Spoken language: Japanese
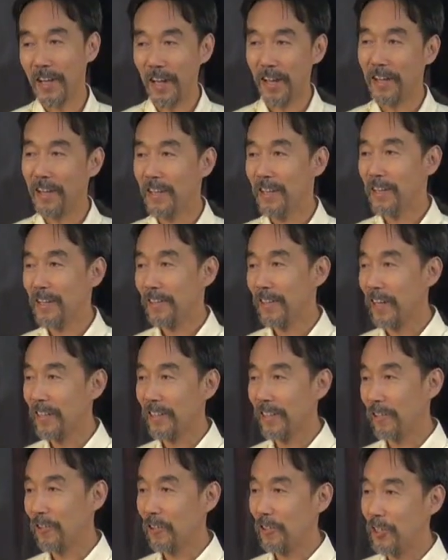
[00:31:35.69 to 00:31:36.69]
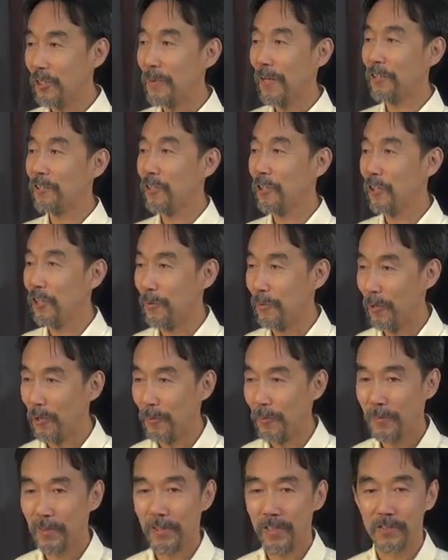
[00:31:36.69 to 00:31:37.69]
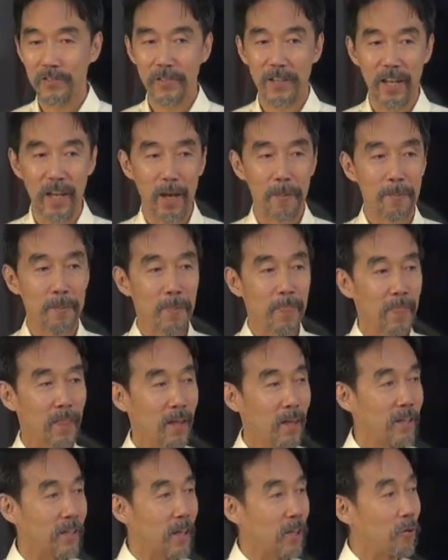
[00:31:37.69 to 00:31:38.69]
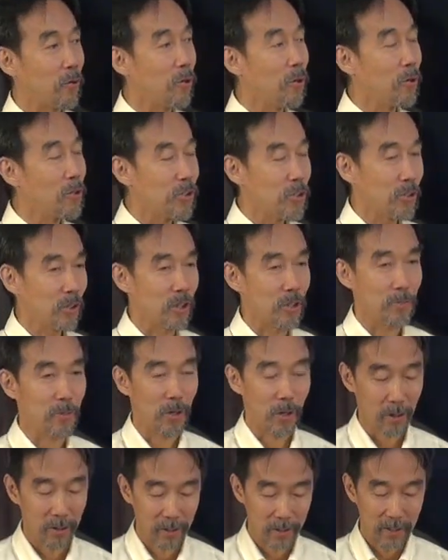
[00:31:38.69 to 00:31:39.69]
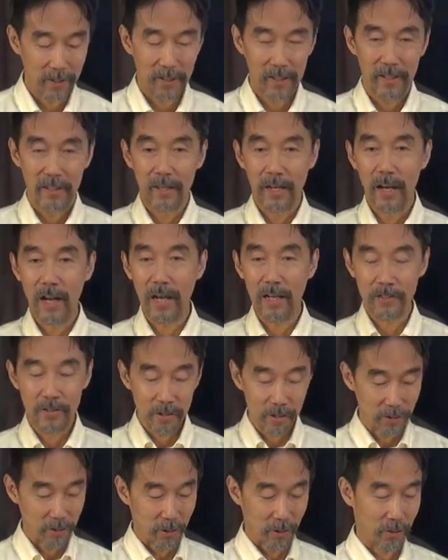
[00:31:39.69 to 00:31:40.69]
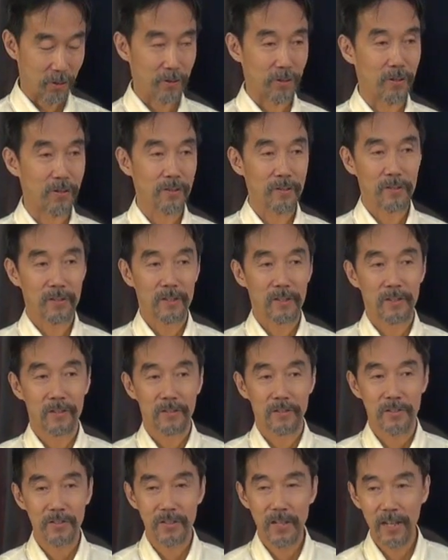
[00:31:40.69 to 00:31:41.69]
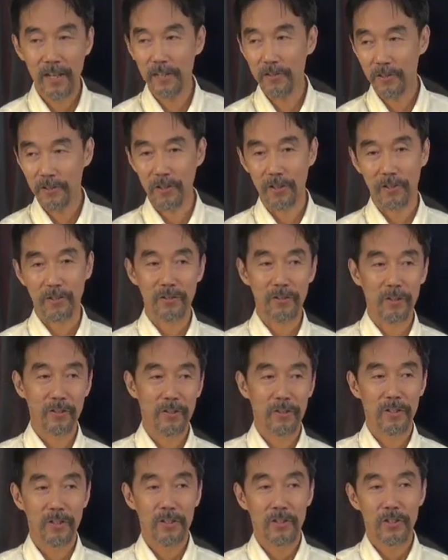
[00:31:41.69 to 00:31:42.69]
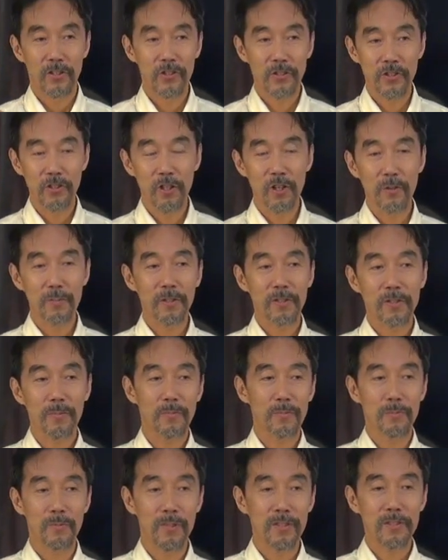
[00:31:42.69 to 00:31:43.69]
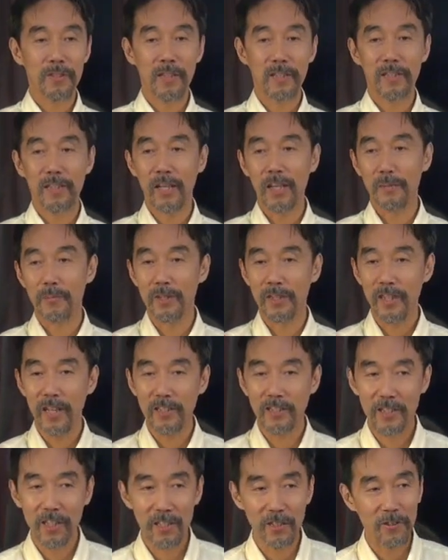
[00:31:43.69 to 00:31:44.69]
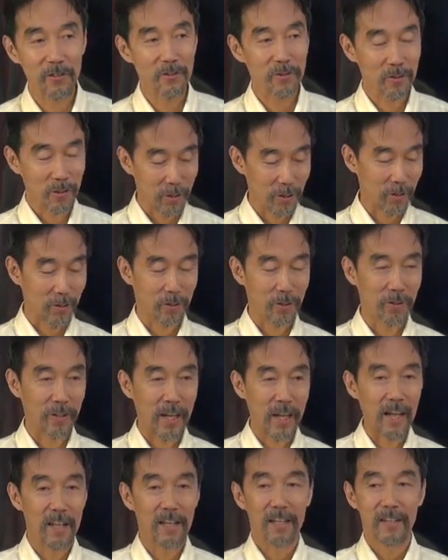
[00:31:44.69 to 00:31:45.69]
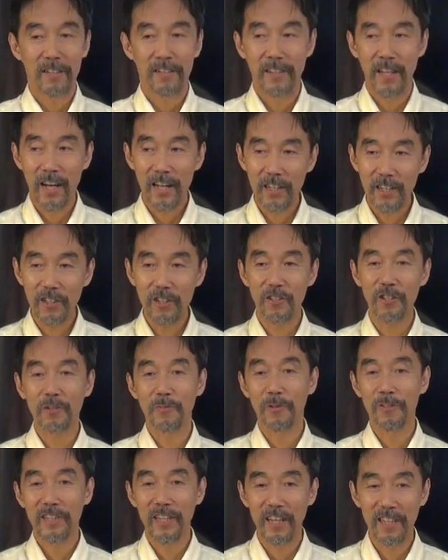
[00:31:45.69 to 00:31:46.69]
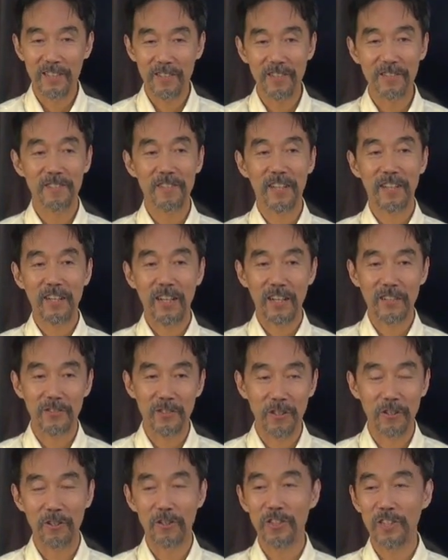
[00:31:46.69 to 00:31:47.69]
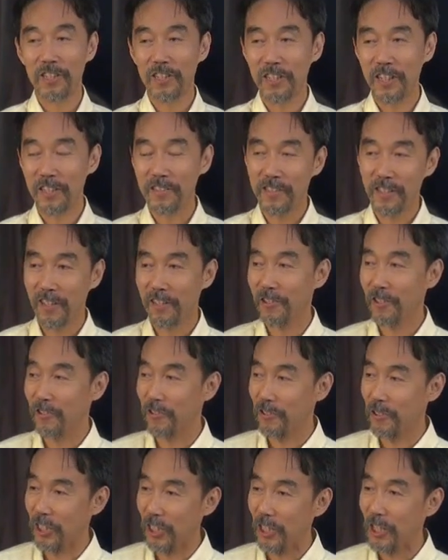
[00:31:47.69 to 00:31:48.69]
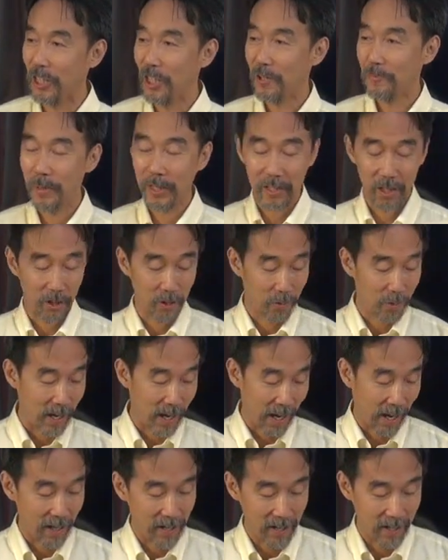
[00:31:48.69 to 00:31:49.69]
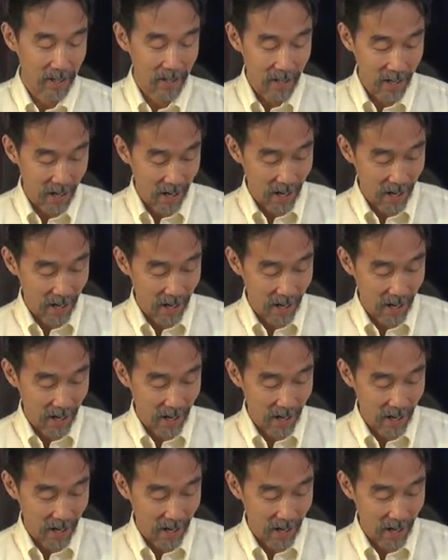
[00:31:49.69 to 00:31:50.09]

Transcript: すね何かのイベントよりもですね何かの奉仕よりも愛するということ使えるということ必要を見つけて満たしていくということが何よりも大切だからそれをしていきなさいというふうにペテロは